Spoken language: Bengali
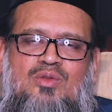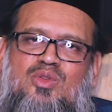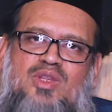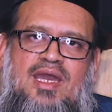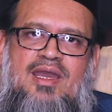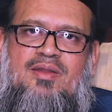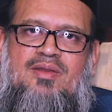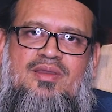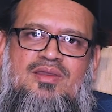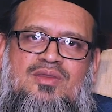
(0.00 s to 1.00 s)
কোনটা
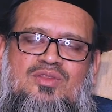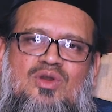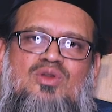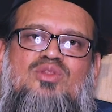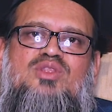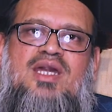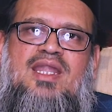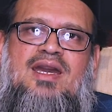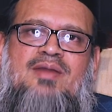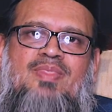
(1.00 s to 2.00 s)
তখন তারা